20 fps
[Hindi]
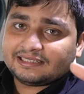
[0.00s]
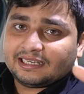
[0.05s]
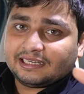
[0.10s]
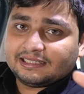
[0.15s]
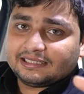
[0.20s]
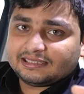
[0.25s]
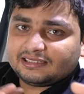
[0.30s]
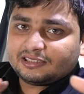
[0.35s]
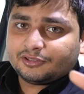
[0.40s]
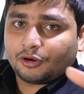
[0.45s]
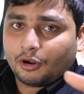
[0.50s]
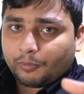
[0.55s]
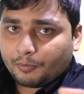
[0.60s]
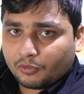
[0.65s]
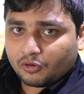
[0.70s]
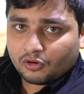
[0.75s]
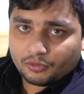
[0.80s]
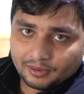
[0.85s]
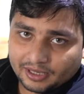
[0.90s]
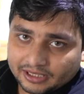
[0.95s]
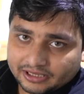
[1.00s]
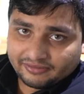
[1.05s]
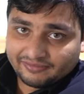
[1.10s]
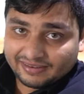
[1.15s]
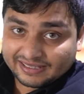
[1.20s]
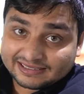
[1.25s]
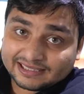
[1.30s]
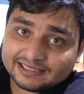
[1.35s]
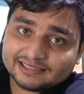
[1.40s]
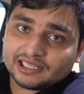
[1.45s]
ऐसा जैसे टॉप मॉडल में आता है
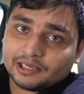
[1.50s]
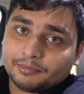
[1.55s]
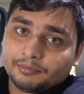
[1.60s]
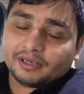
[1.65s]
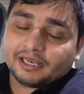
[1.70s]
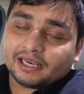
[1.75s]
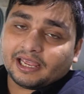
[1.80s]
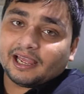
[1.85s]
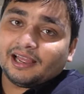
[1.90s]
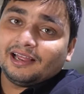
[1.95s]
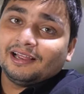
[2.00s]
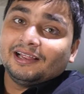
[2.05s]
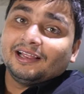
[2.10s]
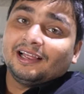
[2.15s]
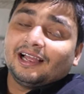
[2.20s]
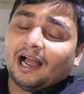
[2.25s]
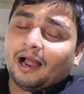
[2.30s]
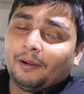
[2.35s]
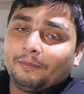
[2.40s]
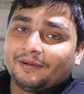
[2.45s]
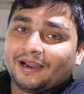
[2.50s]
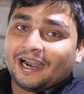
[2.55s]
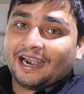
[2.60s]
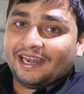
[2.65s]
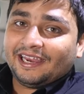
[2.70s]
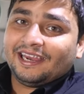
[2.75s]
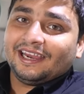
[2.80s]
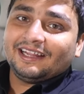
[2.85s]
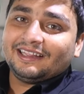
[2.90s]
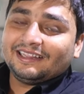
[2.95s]
वैसे ही सेम मिल गया है अब
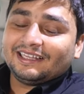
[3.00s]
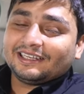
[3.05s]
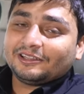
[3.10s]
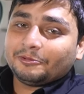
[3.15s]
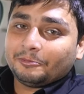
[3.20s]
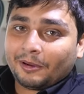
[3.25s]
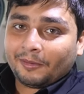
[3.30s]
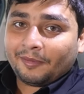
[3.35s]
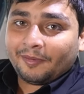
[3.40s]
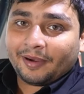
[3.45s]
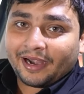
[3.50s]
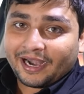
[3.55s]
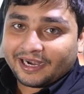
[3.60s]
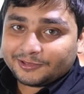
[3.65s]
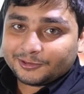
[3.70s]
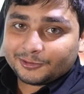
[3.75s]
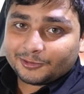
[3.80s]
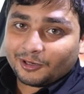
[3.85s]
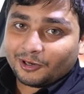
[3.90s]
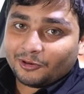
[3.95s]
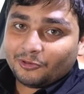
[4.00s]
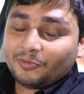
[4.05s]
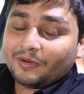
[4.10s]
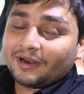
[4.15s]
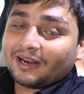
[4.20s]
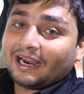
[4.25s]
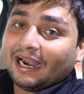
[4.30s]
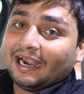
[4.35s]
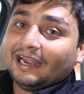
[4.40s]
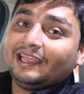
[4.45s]
गाड़ी के अंदर तो मैं बैठ चुका हूँ
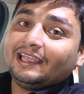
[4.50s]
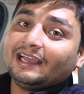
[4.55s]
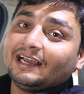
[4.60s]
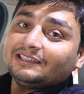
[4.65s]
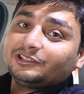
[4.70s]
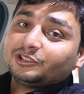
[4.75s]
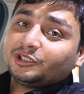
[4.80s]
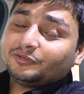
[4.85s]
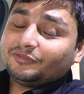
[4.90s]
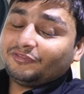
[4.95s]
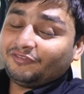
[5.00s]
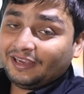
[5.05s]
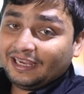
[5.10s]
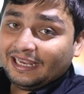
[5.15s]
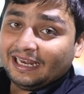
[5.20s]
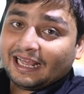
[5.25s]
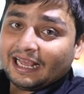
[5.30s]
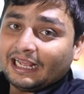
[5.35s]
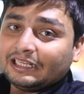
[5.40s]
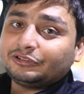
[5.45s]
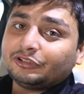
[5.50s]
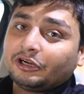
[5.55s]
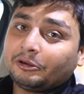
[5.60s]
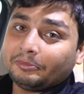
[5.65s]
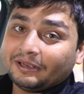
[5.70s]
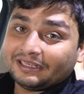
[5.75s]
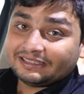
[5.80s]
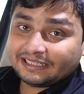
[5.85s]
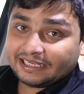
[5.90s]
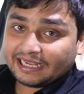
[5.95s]
पर गाड़ी का जो फील है जो
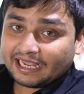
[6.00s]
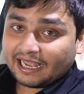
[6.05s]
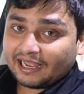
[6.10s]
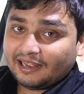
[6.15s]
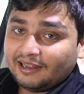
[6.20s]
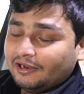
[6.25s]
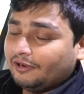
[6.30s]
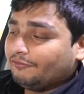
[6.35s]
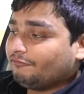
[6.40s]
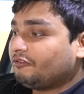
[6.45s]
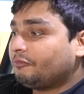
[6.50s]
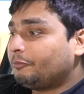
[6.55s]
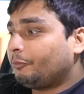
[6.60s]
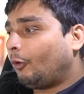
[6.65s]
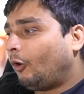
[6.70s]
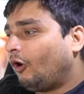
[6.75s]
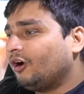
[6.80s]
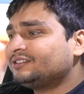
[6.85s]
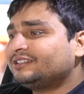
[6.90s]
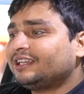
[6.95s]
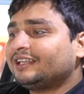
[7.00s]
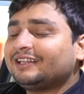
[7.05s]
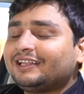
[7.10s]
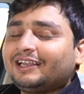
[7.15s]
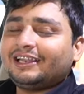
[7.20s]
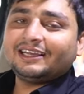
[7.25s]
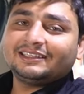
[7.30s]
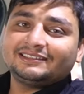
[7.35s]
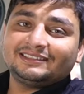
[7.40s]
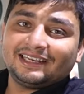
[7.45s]
अमेजिंग है वो बहुत ज़्यादा
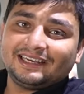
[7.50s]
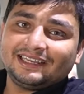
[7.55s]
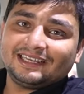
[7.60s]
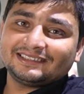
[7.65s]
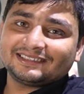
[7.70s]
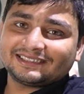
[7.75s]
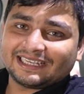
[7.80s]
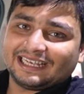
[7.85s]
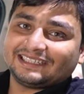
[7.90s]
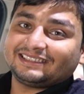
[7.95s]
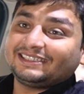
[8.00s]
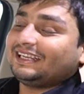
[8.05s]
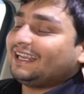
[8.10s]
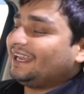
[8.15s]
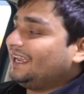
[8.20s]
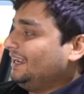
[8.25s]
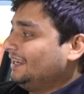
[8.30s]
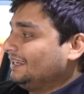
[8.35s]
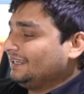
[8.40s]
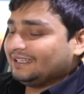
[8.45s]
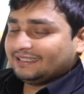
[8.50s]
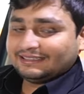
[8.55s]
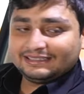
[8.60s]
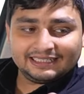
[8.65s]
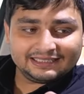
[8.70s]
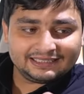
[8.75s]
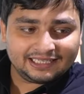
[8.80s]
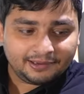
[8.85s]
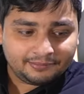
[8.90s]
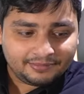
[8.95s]
लग्जरियस कैसे है
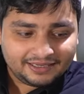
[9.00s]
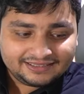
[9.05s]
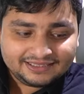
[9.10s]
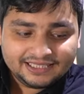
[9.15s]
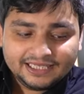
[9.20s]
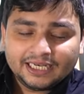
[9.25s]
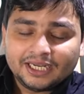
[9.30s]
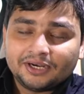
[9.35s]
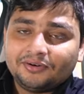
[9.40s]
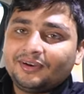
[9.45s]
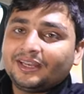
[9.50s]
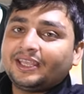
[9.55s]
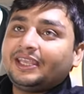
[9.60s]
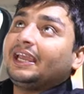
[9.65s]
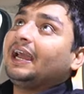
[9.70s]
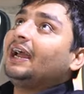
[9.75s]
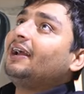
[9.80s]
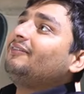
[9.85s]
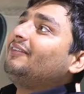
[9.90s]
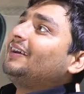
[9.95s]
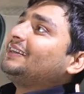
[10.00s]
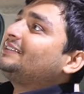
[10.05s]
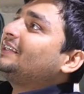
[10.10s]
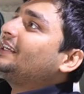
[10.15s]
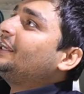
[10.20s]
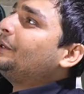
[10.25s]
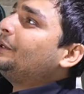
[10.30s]
जैसा हमने सीट कवर किया है वैसे